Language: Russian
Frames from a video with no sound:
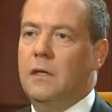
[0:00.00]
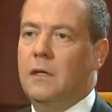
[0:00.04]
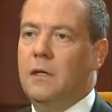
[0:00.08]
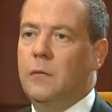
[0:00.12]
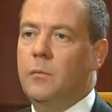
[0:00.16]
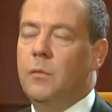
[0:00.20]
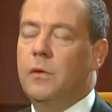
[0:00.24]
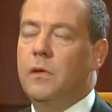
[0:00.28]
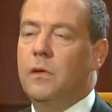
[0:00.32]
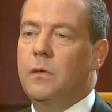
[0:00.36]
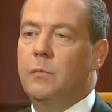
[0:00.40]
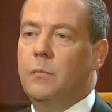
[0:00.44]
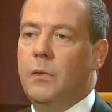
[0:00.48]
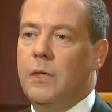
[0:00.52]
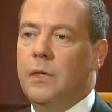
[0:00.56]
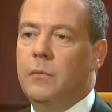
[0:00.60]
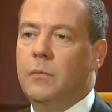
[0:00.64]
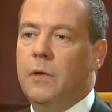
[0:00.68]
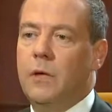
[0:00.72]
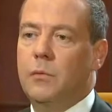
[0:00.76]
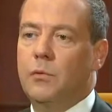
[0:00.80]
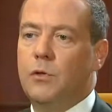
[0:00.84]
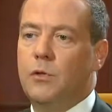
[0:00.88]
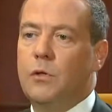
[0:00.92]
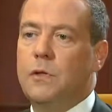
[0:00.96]
И мы
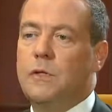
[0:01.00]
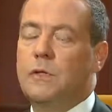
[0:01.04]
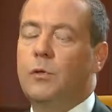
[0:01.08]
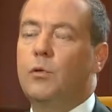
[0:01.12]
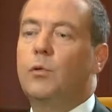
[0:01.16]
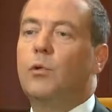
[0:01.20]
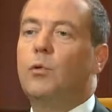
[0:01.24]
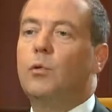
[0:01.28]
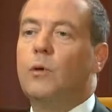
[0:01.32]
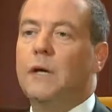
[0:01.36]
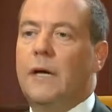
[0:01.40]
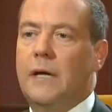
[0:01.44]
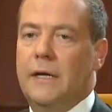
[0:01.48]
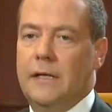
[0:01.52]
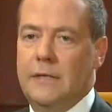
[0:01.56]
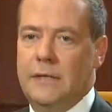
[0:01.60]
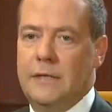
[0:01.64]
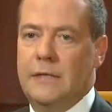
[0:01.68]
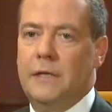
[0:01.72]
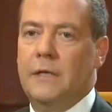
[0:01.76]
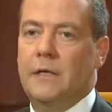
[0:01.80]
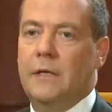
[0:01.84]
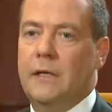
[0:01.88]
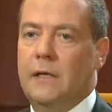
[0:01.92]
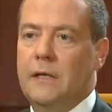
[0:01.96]
понимаем, что если другая
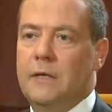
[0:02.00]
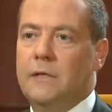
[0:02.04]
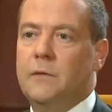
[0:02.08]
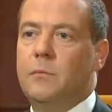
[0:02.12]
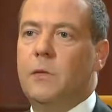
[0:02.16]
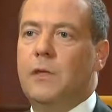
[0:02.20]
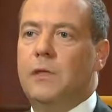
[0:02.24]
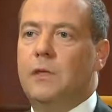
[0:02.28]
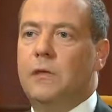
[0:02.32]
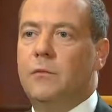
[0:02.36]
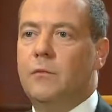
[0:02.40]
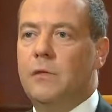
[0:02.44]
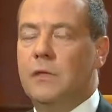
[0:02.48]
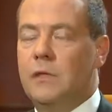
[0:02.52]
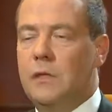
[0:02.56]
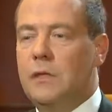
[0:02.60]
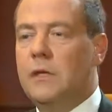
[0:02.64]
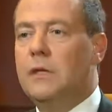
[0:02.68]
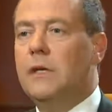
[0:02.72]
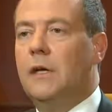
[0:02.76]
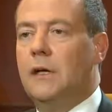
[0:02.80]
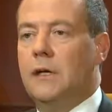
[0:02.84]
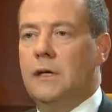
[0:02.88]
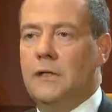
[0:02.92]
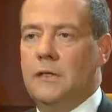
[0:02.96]
страна рассматривает
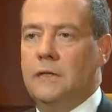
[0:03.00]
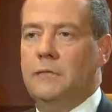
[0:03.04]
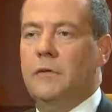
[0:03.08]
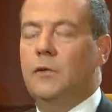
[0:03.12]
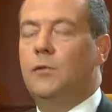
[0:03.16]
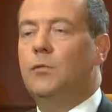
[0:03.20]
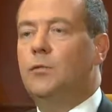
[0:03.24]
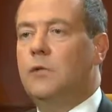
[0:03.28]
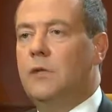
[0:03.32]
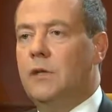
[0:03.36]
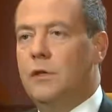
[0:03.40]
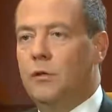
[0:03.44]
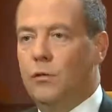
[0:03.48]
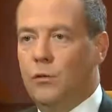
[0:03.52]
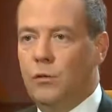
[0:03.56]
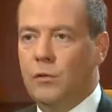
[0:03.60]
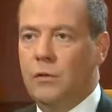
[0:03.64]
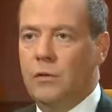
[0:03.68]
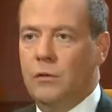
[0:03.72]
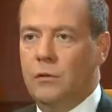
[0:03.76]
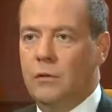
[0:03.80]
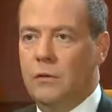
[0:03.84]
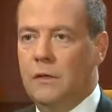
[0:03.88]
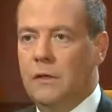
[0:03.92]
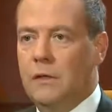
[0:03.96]
их как свою
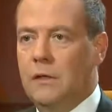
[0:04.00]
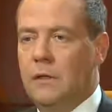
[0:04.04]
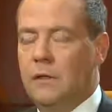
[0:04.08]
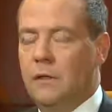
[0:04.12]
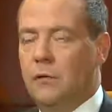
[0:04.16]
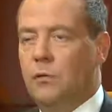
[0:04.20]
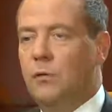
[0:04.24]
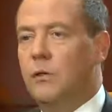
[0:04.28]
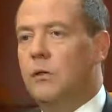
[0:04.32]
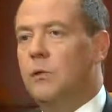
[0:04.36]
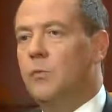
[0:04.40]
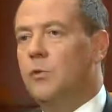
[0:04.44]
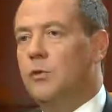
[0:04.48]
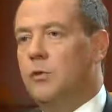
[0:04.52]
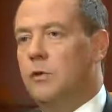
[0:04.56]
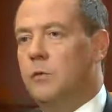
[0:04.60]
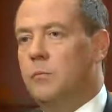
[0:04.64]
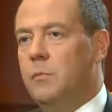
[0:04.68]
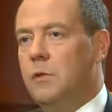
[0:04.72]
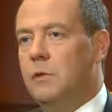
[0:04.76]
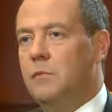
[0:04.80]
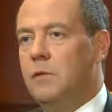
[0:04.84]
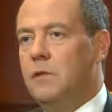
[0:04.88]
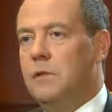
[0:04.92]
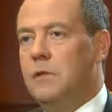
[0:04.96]
территорию, то это может
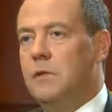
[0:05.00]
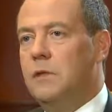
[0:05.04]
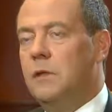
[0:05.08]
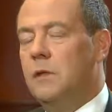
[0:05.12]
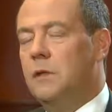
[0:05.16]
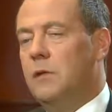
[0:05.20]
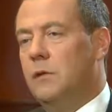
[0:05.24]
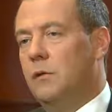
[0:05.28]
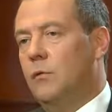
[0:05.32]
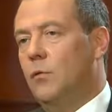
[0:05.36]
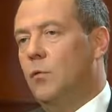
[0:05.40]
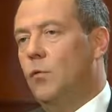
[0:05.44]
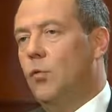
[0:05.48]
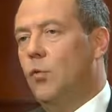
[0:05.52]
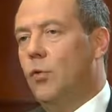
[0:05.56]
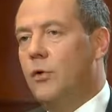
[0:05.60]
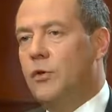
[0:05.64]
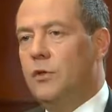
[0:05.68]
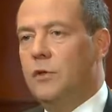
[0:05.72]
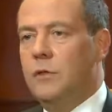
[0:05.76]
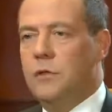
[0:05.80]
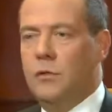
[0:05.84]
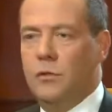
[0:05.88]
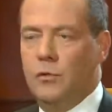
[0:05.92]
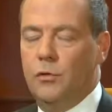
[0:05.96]
привести к
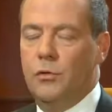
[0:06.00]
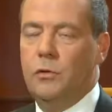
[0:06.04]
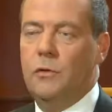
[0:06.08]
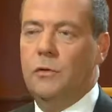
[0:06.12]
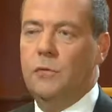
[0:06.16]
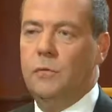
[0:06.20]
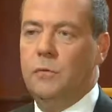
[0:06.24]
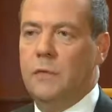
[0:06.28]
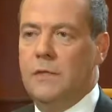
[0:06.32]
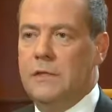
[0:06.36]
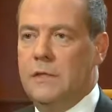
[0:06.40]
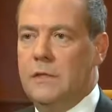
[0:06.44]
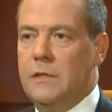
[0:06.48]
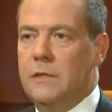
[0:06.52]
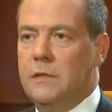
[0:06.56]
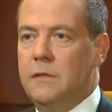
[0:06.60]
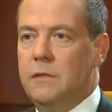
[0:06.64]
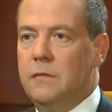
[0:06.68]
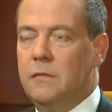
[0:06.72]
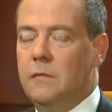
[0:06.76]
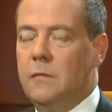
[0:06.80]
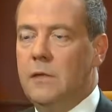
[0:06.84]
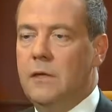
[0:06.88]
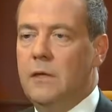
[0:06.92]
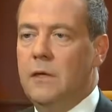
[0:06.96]
очень тяжелым
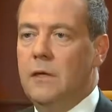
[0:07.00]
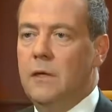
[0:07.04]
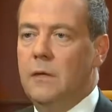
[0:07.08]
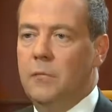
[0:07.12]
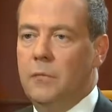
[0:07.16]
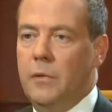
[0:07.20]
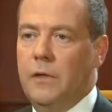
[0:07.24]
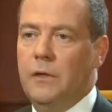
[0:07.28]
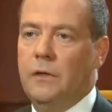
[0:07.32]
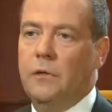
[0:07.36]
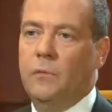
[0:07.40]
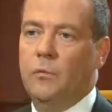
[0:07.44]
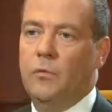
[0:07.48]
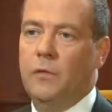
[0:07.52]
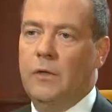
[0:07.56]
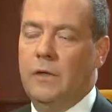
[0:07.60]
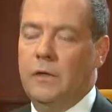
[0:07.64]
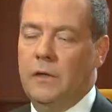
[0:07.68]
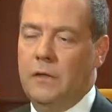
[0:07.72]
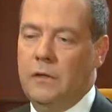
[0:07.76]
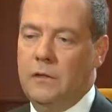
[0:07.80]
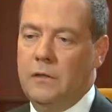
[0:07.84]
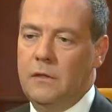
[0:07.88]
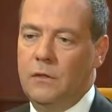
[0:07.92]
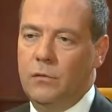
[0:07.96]
последствиям. Поэтому я
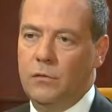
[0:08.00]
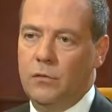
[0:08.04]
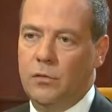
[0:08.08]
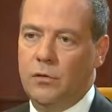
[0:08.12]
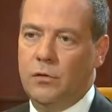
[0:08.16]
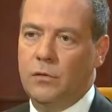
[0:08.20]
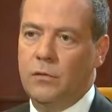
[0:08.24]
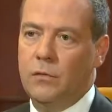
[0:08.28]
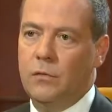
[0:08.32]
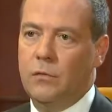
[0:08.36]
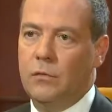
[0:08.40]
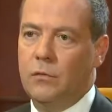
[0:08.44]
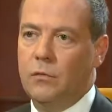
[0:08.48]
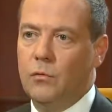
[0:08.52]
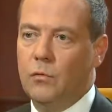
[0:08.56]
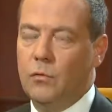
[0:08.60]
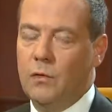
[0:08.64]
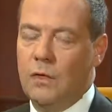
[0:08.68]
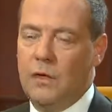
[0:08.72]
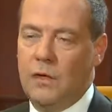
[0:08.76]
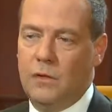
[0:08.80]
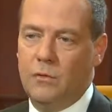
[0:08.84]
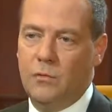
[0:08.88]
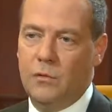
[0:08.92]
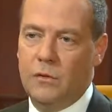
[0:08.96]
надеюсь, что у
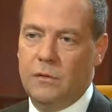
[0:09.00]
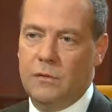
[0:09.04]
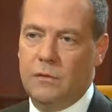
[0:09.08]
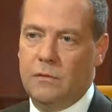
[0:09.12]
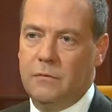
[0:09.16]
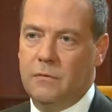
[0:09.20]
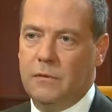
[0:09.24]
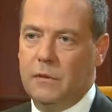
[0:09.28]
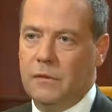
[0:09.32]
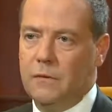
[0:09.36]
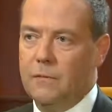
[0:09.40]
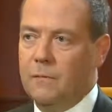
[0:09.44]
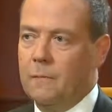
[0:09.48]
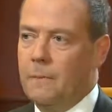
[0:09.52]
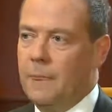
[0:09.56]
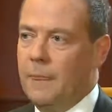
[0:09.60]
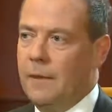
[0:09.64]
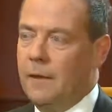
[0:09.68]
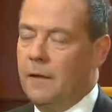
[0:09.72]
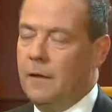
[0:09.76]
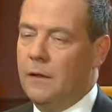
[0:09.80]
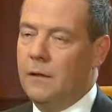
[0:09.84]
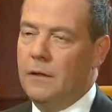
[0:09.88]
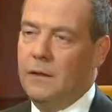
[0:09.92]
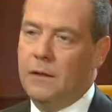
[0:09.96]
руководства
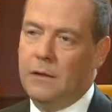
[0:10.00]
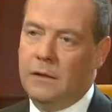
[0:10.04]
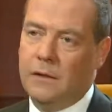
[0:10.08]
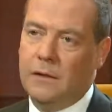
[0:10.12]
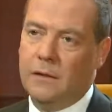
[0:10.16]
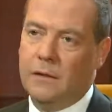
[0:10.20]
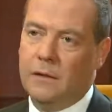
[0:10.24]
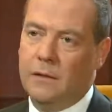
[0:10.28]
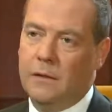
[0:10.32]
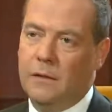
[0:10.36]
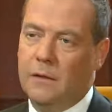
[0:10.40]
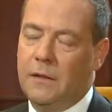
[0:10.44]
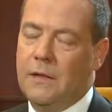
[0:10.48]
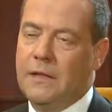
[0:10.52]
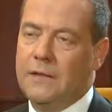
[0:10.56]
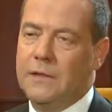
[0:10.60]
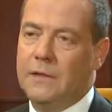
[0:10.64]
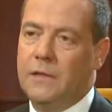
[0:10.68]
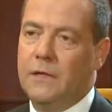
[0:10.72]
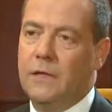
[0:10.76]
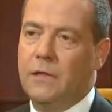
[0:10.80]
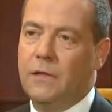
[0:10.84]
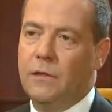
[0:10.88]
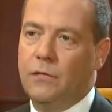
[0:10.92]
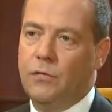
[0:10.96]
а НАТО
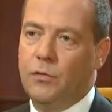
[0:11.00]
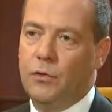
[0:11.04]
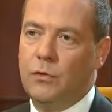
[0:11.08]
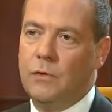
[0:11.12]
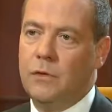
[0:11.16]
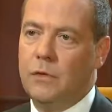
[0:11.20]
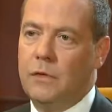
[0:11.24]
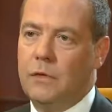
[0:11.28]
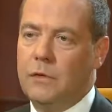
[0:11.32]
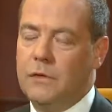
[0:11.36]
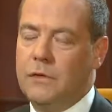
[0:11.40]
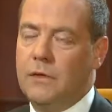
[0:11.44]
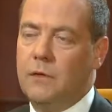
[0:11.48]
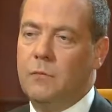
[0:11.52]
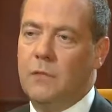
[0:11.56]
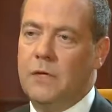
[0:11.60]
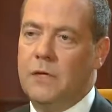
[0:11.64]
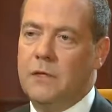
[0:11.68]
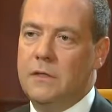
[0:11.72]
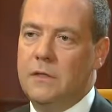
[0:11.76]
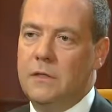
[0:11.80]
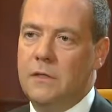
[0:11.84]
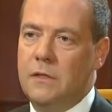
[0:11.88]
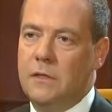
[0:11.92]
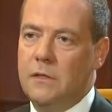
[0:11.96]
достанет все-таки
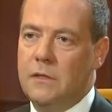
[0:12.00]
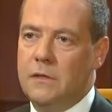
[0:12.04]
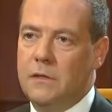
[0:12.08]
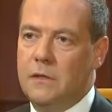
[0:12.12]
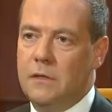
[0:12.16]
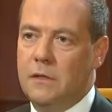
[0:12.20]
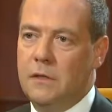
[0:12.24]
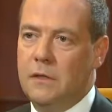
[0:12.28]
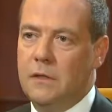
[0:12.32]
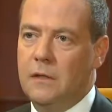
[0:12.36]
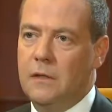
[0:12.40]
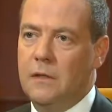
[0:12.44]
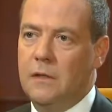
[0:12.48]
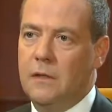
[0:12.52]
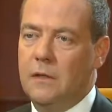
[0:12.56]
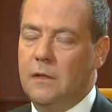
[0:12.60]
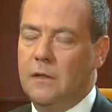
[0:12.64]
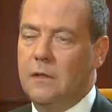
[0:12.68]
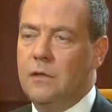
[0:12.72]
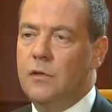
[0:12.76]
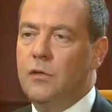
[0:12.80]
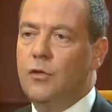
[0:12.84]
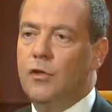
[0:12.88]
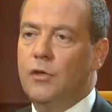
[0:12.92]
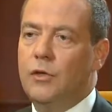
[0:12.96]
сообразительности
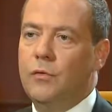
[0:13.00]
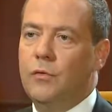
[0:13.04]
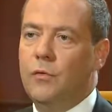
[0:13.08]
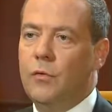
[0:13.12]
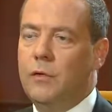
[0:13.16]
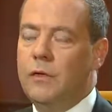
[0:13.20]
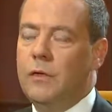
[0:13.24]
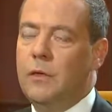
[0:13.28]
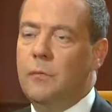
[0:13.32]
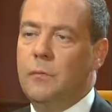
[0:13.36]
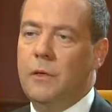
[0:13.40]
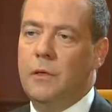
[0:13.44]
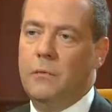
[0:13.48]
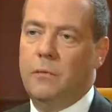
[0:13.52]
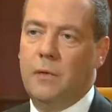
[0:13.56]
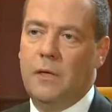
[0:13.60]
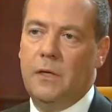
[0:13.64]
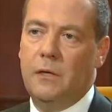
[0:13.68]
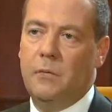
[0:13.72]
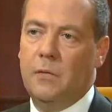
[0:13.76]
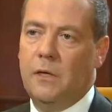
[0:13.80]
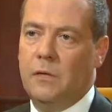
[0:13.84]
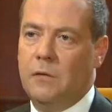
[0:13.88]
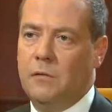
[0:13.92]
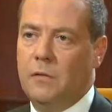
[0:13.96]
ничего не
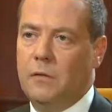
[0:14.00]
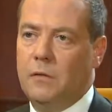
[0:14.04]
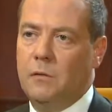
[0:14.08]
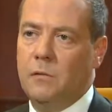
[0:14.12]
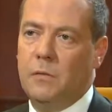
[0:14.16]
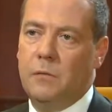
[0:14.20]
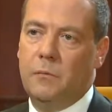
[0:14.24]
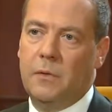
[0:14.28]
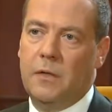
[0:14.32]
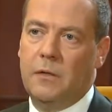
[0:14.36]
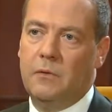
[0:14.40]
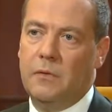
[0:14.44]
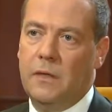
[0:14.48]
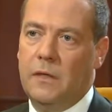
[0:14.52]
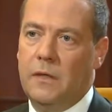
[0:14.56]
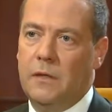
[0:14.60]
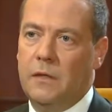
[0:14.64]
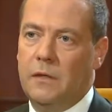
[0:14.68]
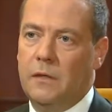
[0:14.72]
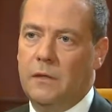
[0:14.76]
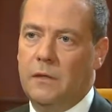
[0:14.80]
предпринимать в этом направлении.